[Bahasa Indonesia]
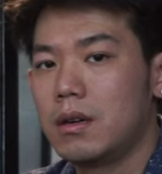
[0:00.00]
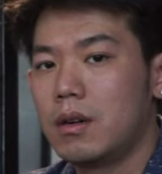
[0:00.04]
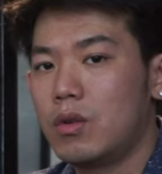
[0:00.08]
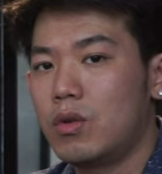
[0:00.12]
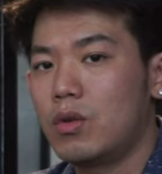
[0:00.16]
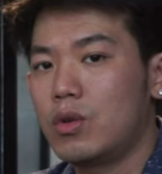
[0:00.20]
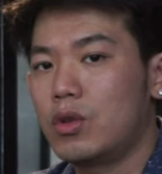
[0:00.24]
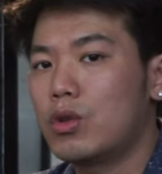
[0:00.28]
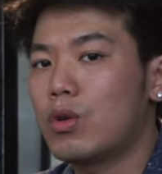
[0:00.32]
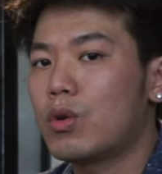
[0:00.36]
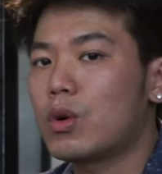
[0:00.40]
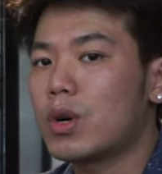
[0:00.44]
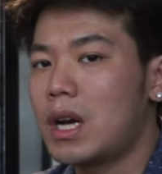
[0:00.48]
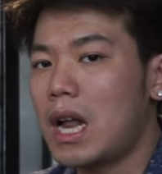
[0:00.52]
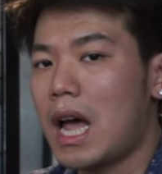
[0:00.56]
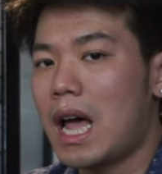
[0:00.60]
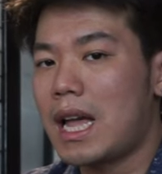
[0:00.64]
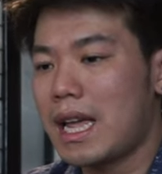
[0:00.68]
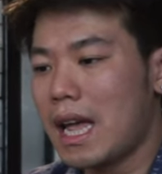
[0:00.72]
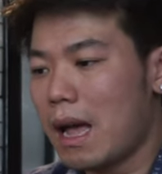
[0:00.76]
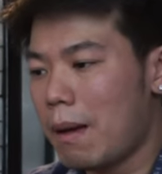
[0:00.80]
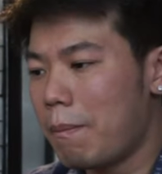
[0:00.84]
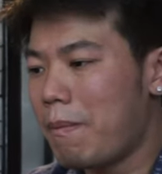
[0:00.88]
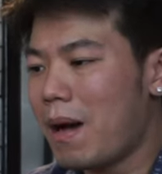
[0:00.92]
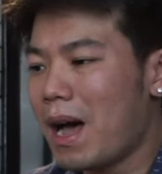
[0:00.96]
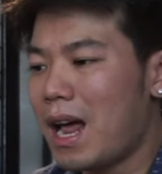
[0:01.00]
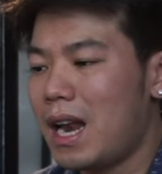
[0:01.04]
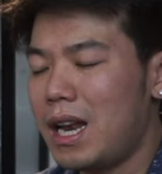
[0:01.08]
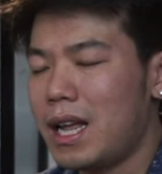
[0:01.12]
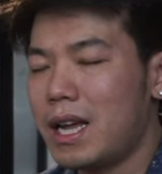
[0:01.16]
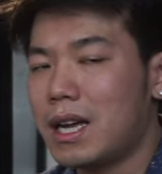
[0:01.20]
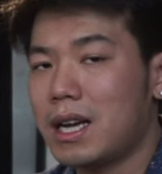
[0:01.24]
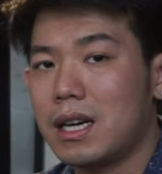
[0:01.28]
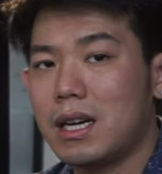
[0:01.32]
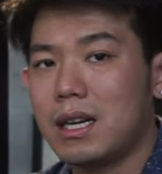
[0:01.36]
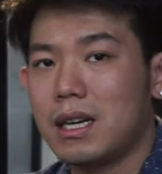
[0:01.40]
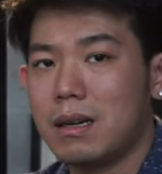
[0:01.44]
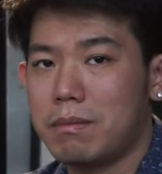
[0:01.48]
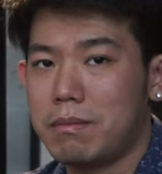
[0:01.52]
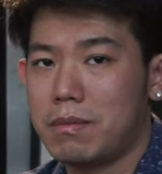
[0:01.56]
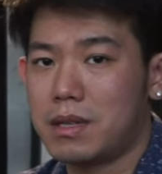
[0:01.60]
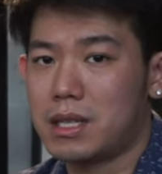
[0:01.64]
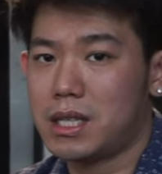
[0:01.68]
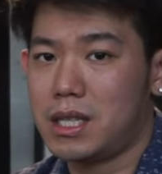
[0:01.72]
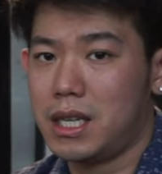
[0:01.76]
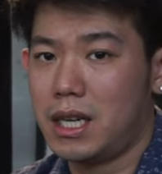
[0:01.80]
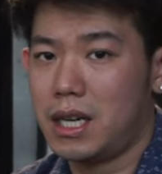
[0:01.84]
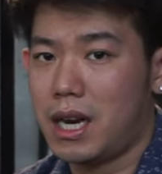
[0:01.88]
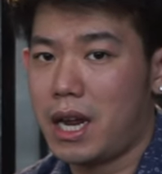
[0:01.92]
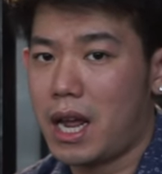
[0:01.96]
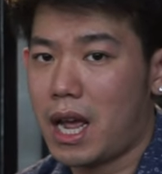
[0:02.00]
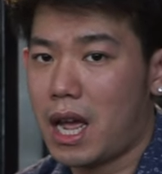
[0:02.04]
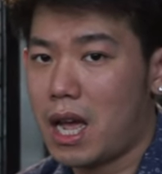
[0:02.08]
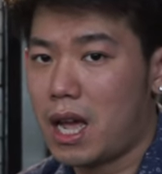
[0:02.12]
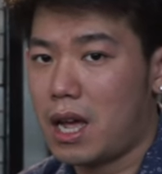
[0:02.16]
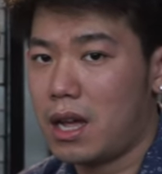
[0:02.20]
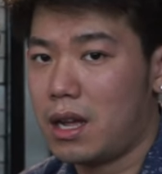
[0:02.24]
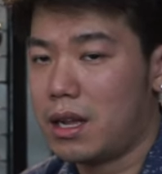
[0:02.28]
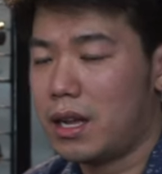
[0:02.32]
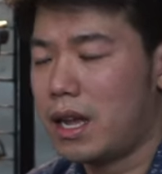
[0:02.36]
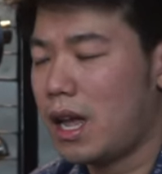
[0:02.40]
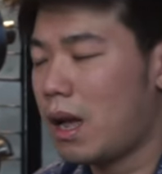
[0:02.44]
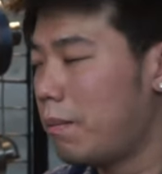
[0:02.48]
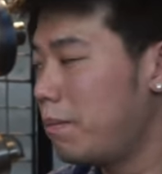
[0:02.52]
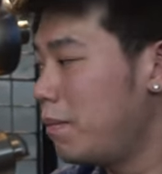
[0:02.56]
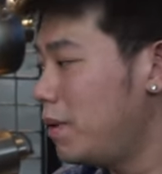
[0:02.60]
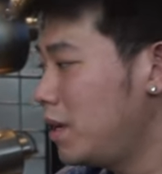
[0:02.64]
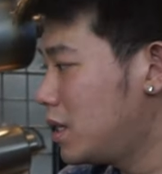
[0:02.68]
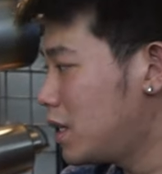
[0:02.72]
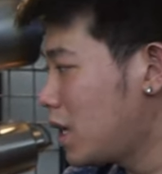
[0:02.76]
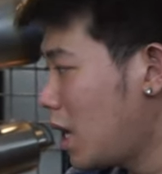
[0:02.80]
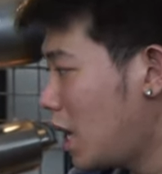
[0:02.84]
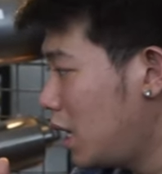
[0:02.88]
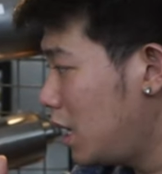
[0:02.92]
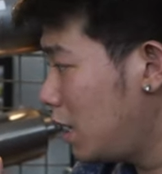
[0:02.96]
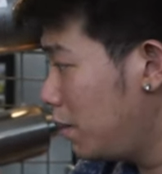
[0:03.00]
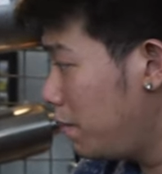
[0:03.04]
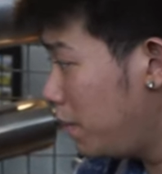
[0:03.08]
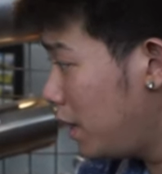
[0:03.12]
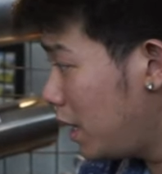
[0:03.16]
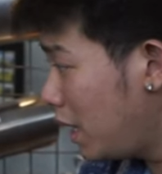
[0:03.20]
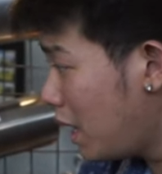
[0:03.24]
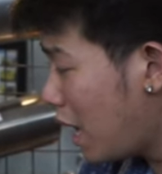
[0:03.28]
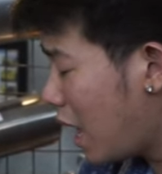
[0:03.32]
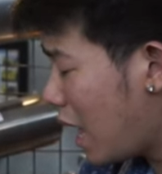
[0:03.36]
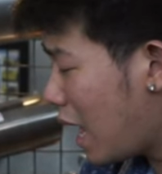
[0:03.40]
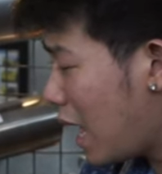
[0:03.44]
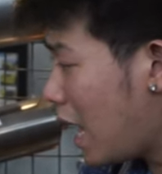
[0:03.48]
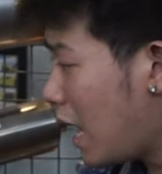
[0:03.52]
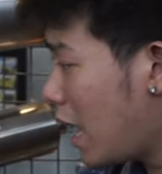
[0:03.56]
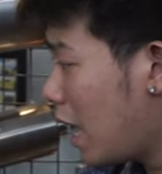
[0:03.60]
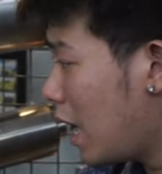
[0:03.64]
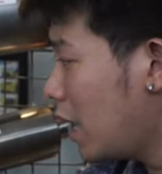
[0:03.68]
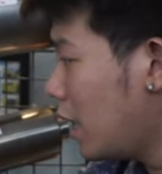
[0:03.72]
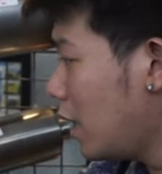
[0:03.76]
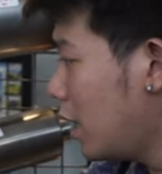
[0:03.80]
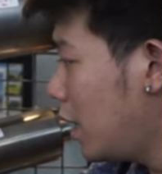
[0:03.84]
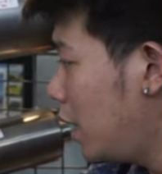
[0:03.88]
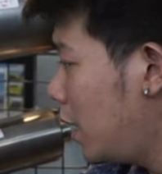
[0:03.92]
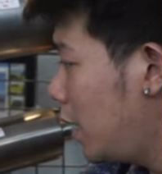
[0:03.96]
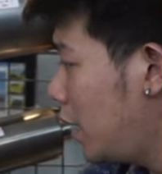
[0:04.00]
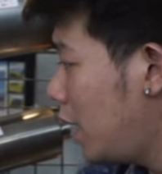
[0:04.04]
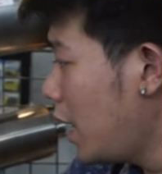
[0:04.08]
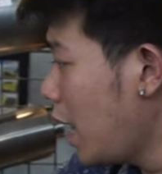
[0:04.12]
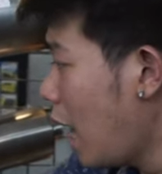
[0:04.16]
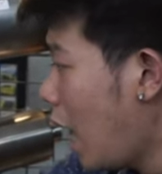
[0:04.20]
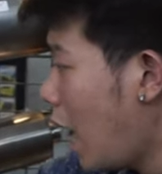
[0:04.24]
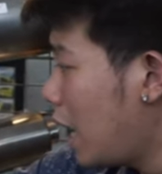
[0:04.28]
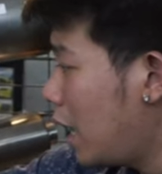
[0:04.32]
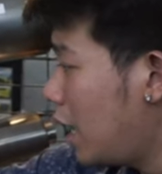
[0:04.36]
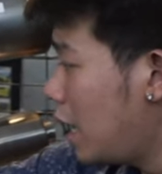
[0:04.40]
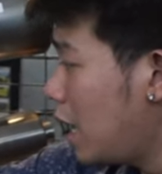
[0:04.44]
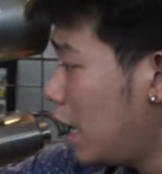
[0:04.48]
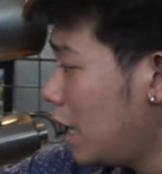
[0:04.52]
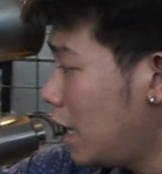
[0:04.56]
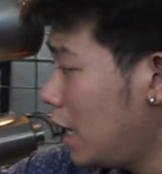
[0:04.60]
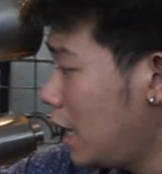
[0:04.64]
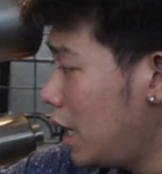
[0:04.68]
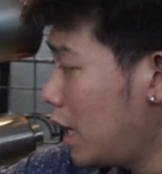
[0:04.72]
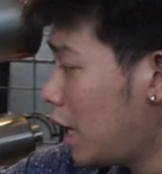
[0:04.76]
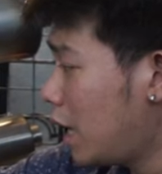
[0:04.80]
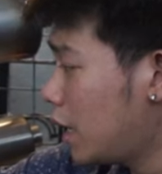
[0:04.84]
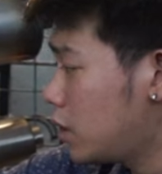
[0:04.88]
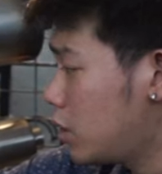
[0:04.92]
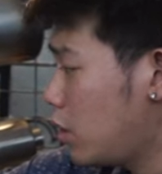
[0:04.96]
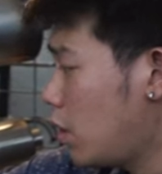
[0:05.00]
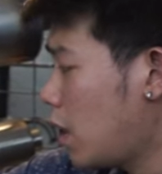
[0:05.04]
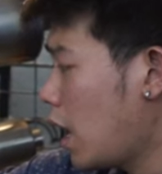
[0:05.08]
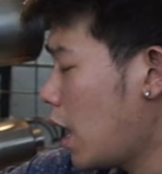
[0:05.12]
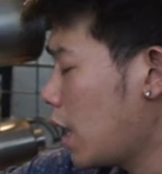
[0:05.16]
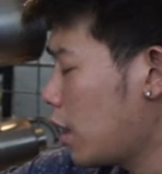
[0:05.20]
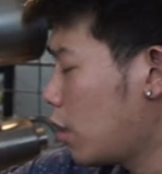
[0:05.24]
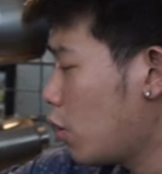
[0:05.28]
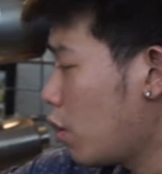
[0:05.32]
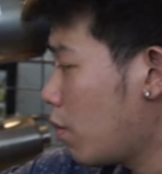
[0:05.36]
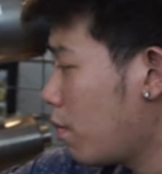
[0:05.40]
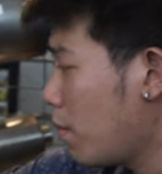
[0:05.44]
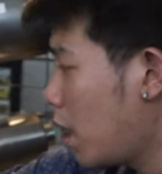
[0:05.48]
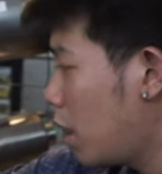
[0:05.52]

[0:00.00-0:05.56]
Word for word: untuk daya balik ke mesinnya yang bisa dibilang ini ada nih resonator